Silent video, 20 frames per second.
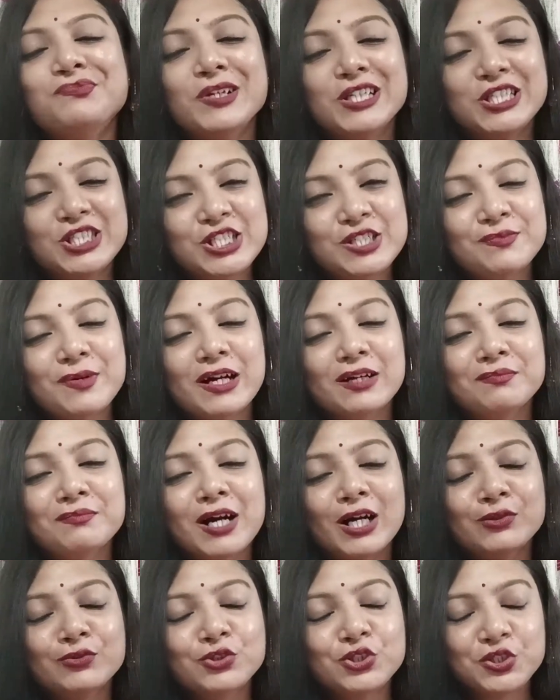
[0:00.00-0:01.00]
বেশিরভাগ
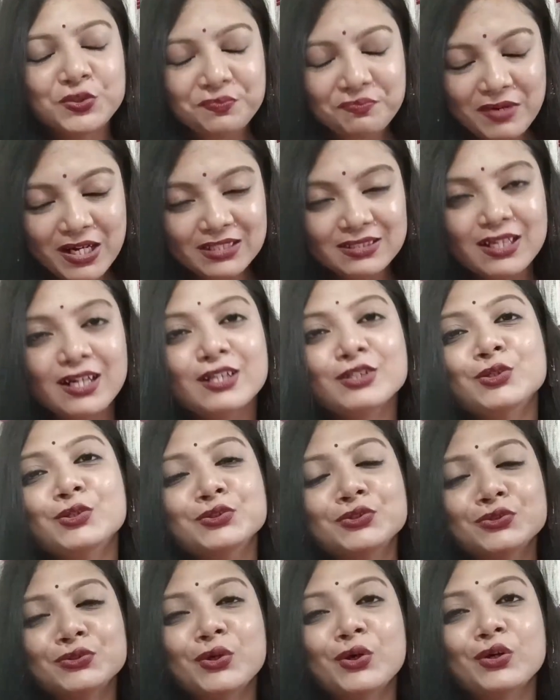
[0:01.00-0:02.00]
মানুষ মাথা
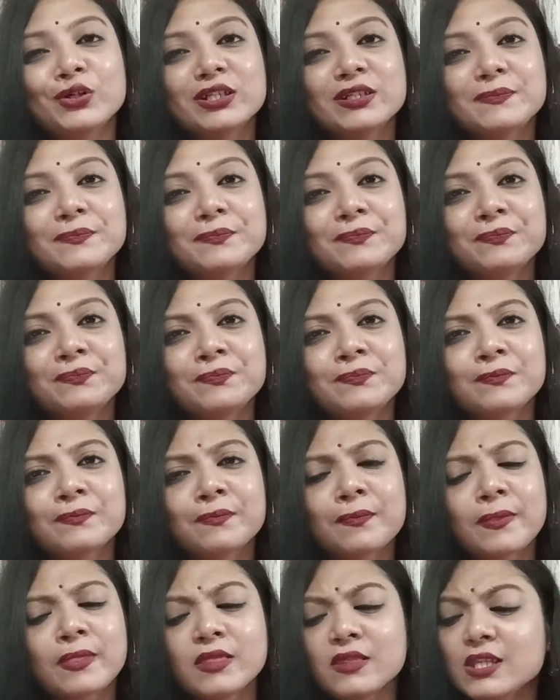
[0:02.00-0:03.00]
নত করে
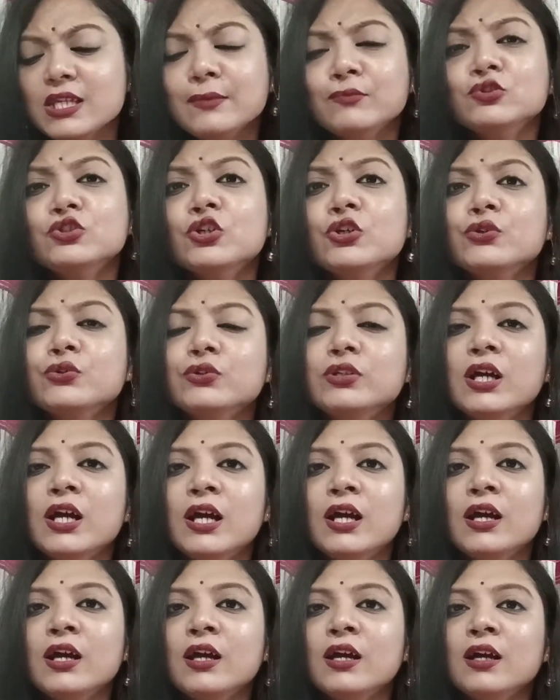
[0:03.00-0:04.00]
যেমন ধরুন
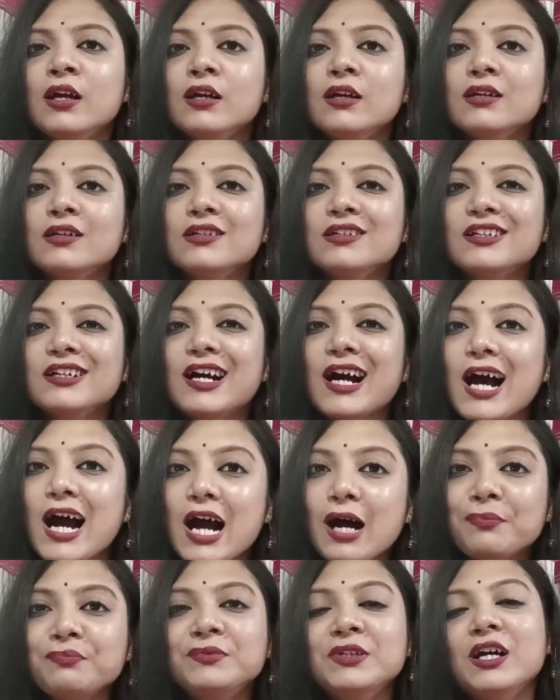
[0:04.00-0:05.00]

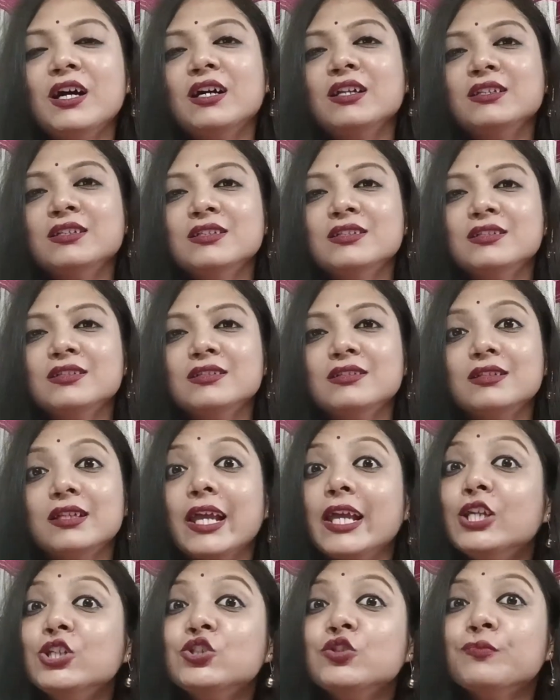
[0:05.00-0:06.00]
আপনার
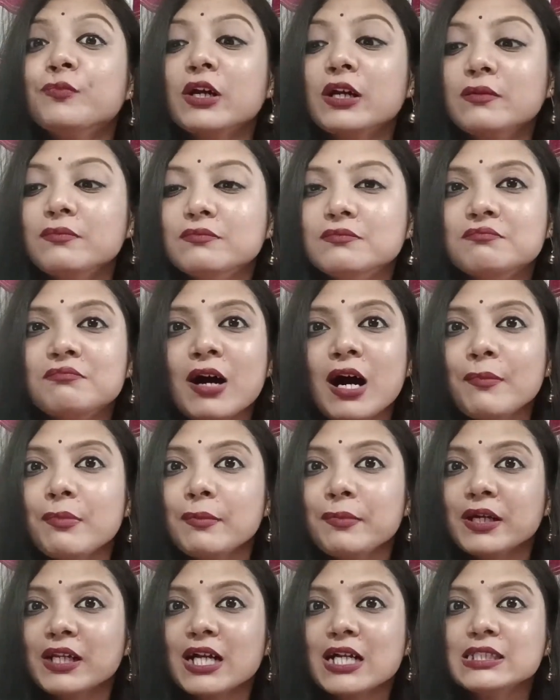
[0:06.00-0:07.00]
এই সময় মা
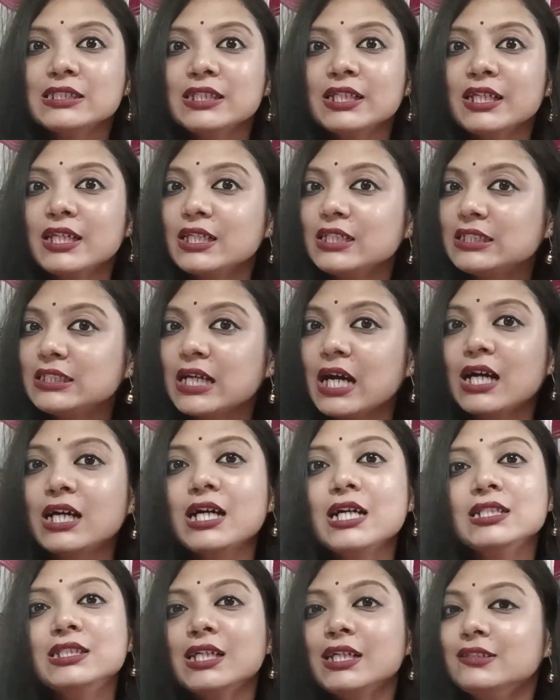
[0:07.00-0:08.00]
বাবার কাছ থেকে
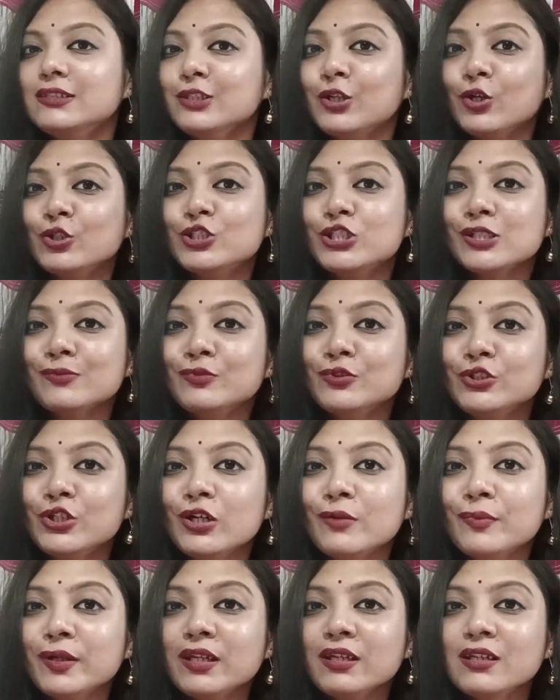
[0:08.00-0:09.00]
টাকা চাইতে লজ্জা বোধ
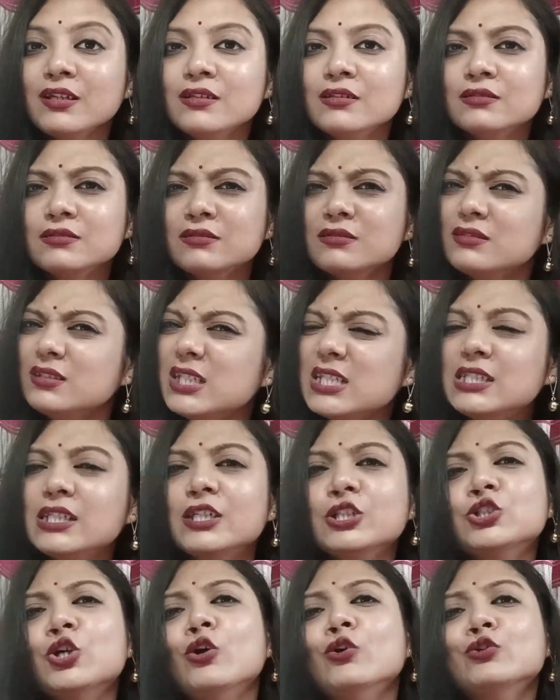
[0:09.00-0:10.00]
হবে
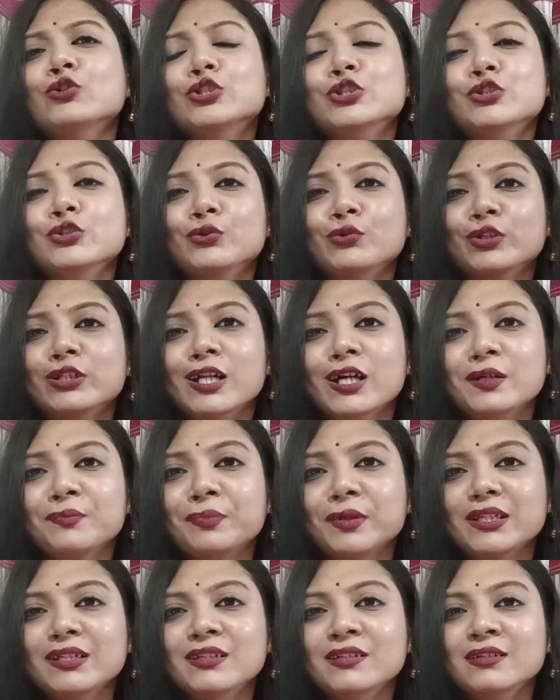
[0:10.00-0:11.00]
নিজেকে সংকুচিত করে
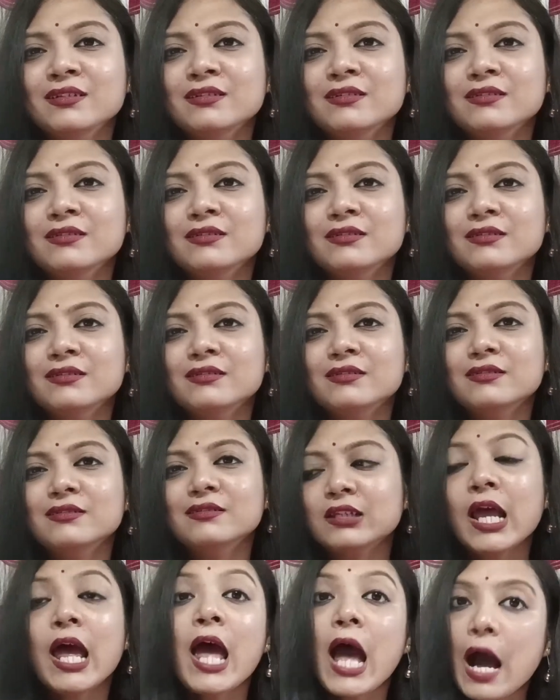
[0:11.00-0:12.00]
রাখবেন
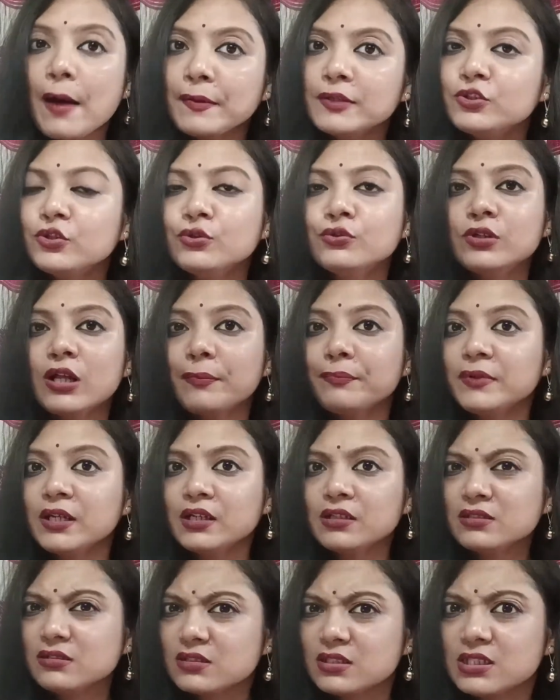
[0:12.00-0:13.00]
আবার ধরুন
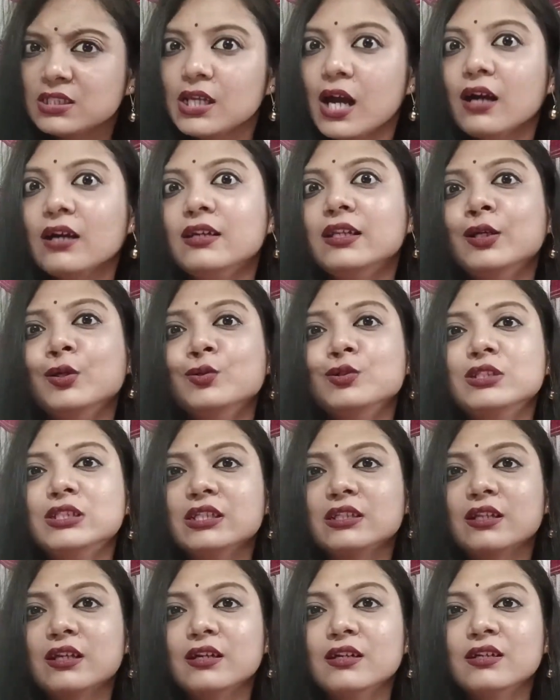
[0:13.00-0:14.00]
আপনার চাকরি
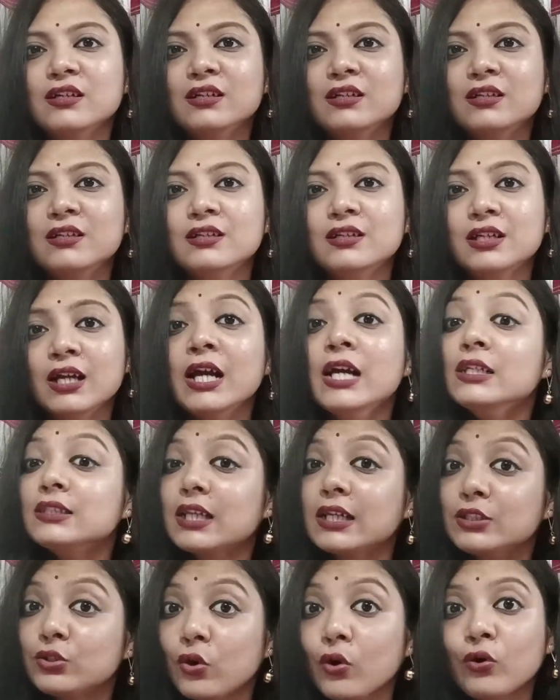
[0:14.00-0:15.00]
হচ্ছে না
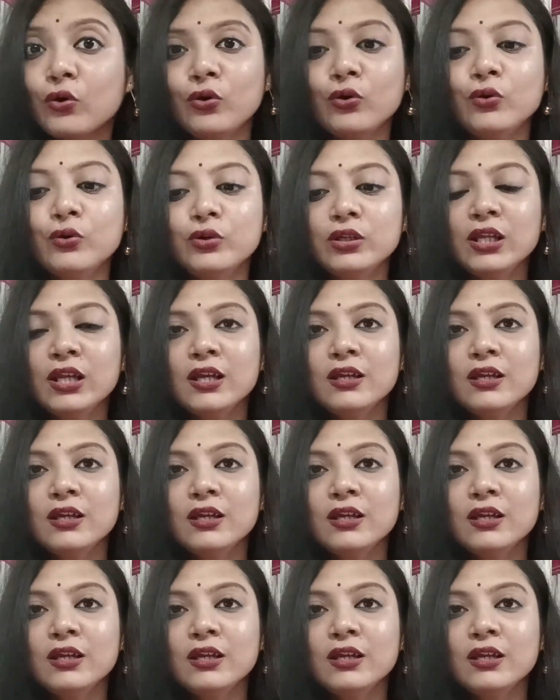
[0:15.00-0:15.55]
তাই তখন